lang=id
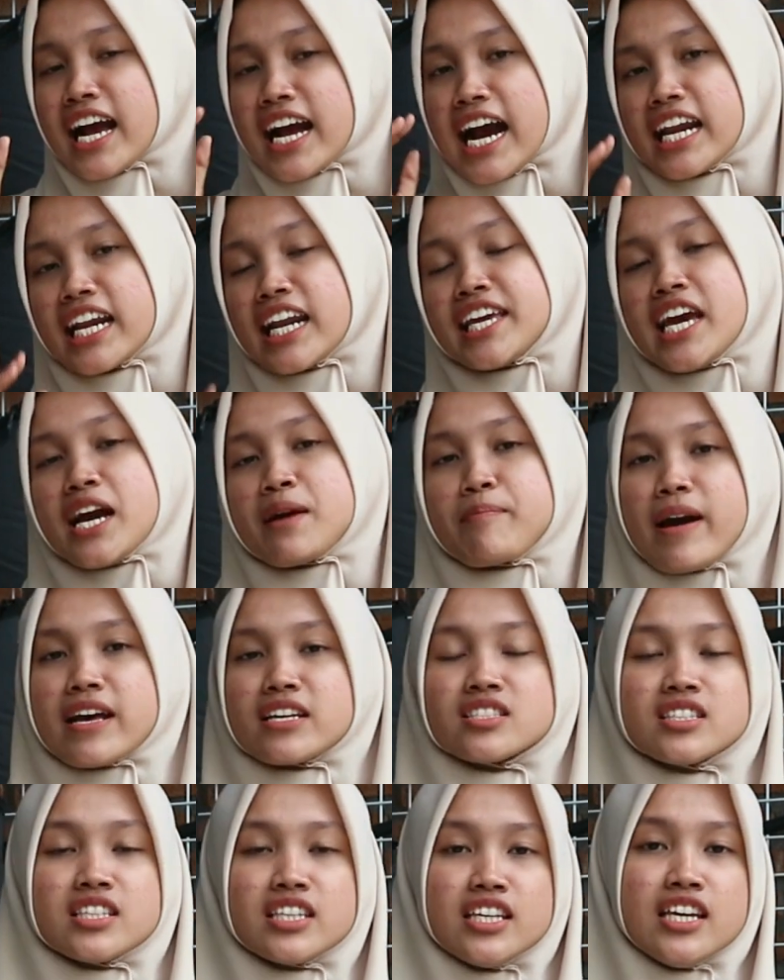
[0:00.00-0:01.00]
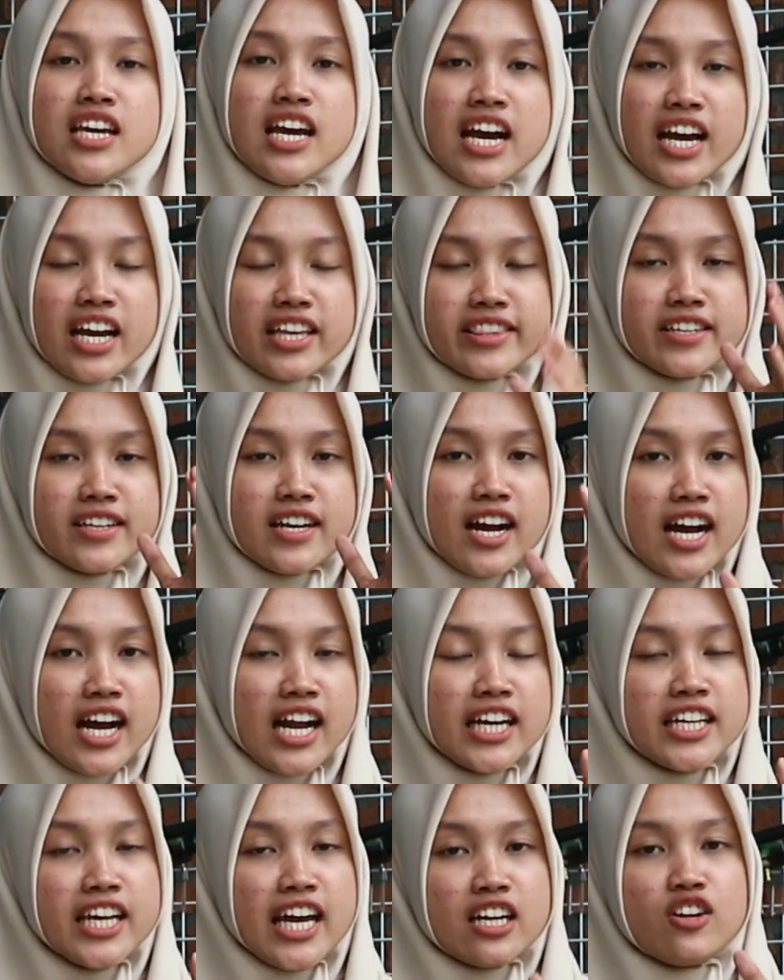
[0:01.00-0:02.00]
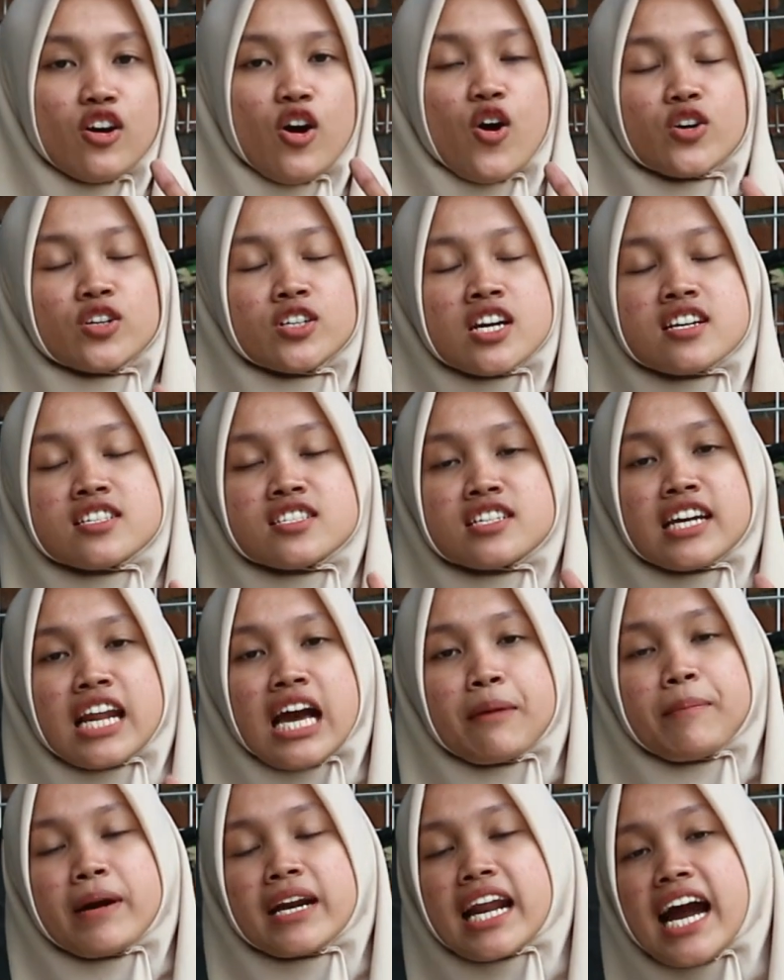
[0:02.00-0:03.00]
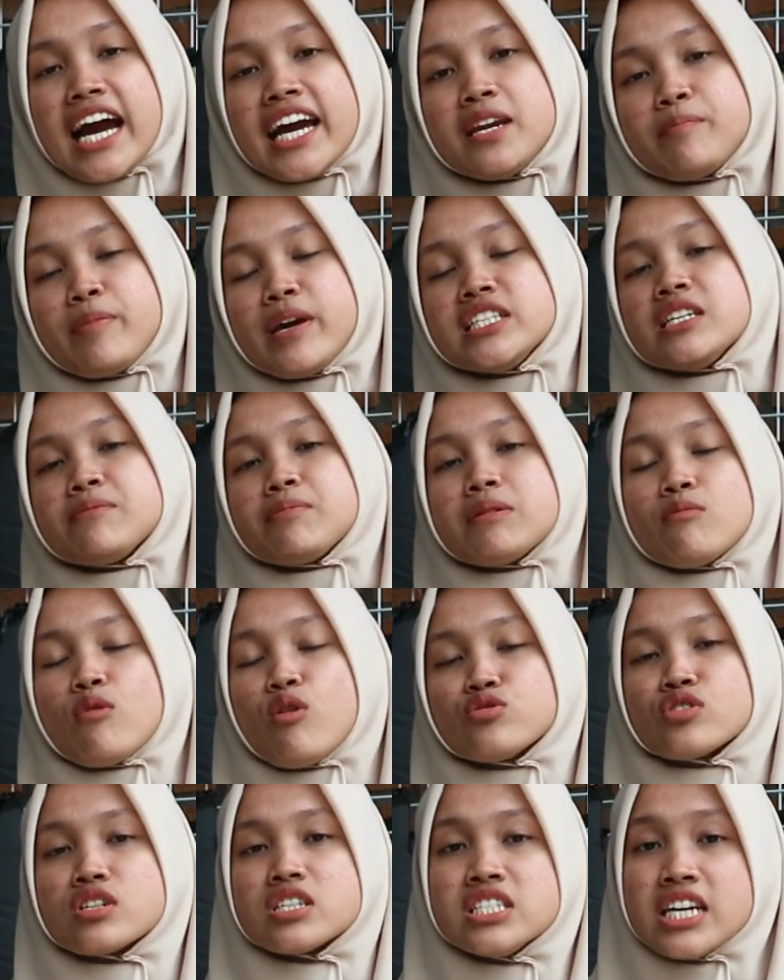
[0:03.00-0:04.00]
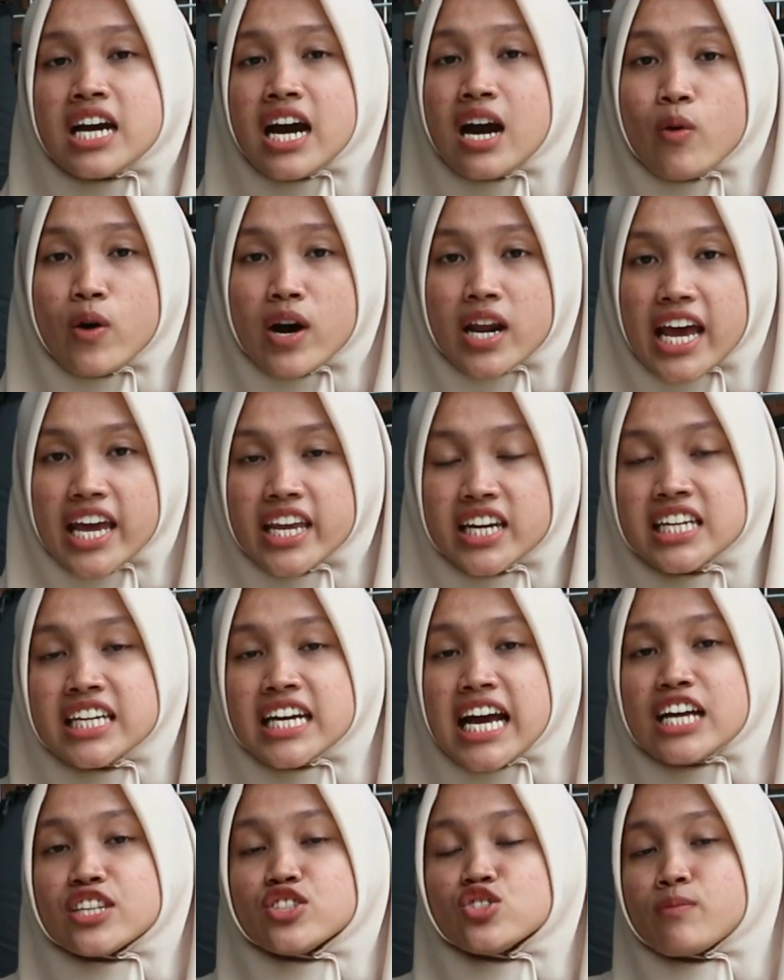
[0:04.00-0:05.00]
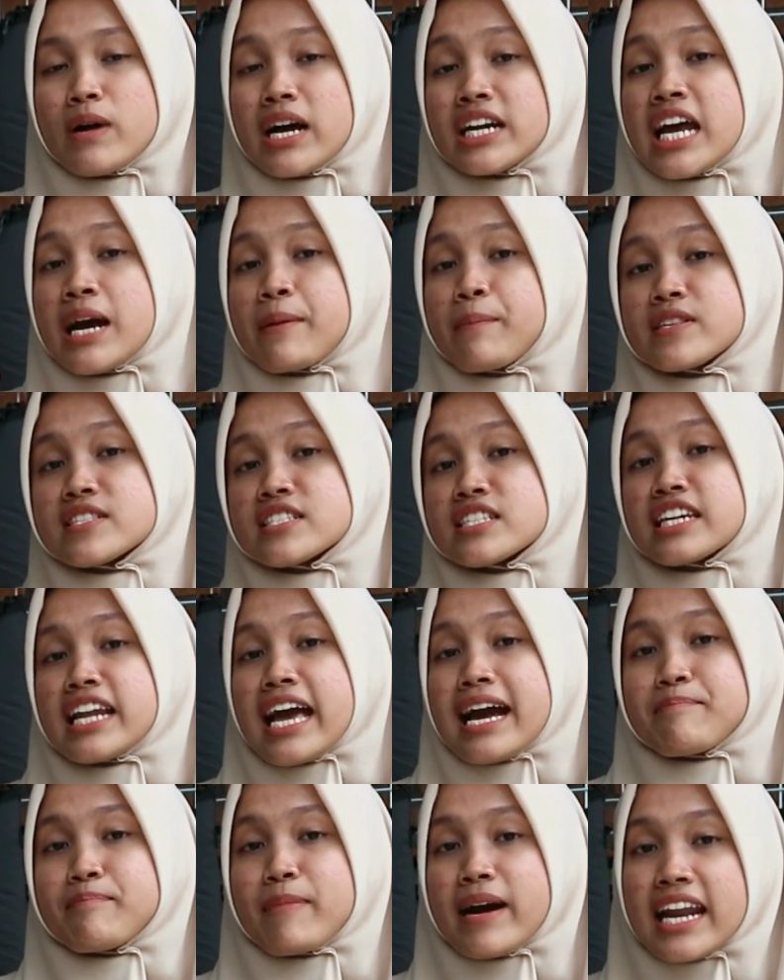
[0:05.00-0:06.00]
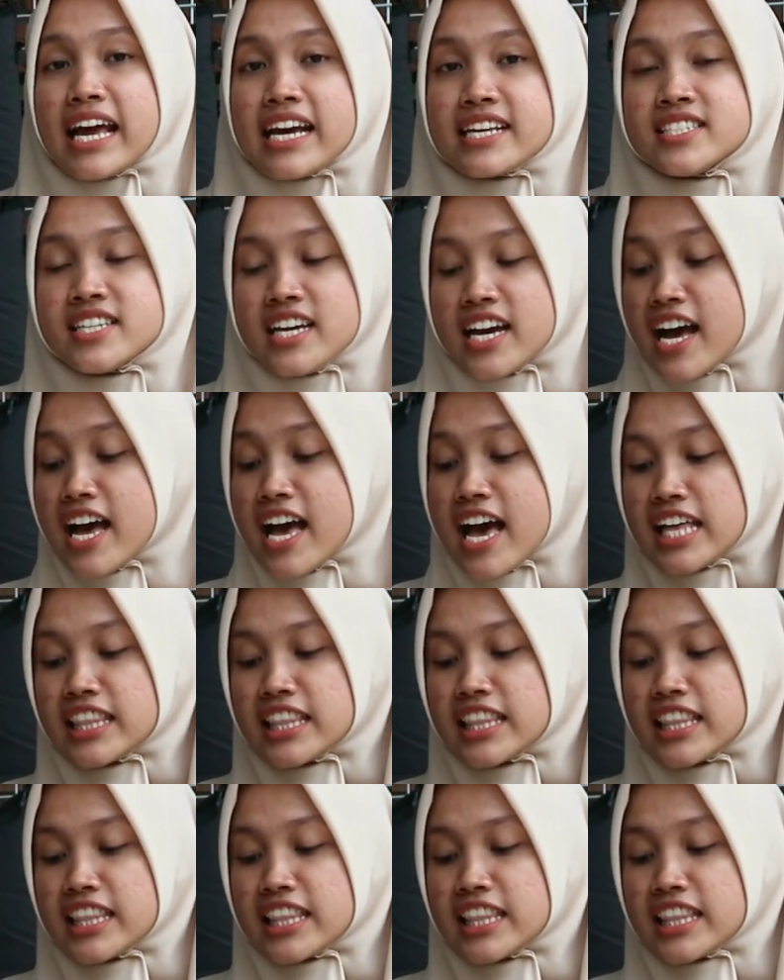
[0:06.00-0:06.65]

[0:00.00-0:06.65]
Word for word: Karena yang pasti ketika kalian order senapan angin PCP Monster Jawara ini nggak cuma dapat senapan aja,